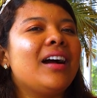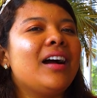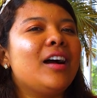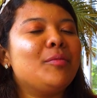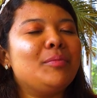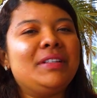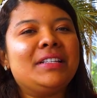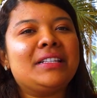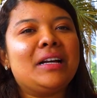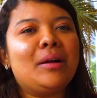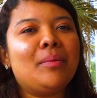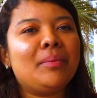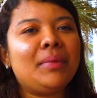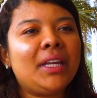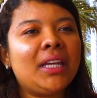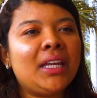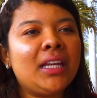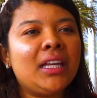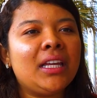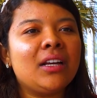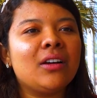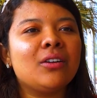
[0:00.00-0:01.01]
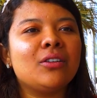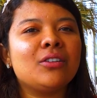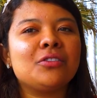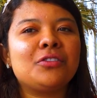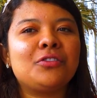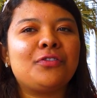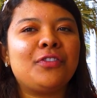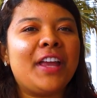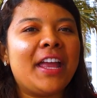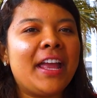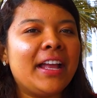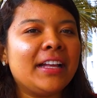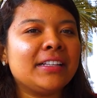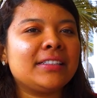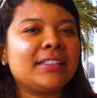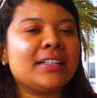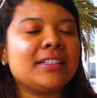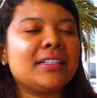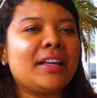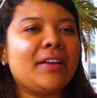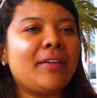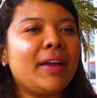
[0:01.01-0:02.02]
a mis amigos,
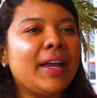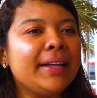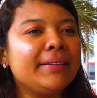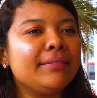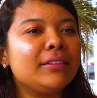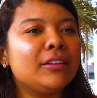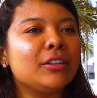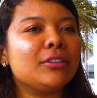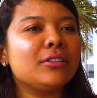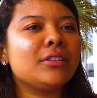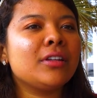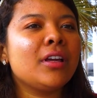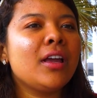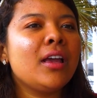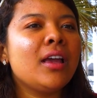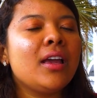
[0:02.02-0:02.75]
fiestas, eventos